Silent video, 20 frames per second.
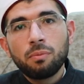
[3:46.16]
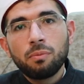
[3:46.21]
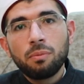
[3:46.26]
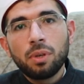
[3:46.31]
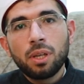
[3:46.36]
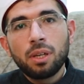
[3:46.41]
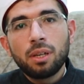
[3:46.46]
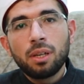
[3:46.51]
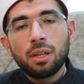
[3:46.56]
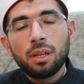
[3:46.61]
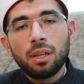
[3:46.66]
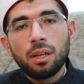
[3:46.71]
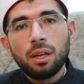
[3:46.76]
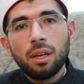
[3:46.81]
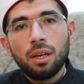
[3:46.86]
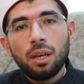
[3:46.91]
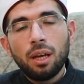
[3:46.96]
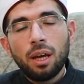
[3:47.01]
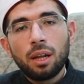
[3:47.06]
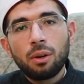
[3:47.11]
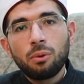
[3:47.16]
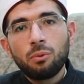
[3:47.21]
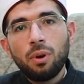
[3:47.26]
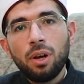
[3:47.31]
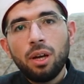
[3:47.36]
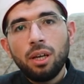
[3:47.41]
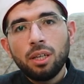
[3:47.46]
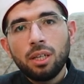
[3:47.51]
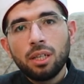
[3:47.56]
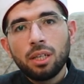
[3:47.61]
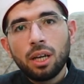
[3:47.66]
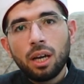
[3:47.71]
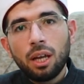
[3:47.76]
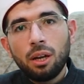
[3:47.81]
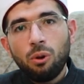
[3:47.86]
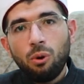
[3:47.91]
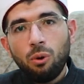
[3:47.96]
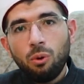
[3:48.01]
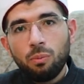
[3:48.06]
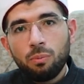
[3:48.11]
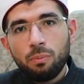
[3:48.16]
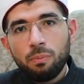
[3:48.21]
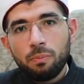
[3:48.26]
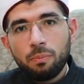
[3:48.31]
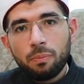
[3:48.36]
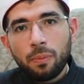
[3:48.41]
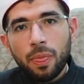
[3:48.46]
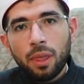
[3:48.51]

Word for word: من آه، أنواع الحب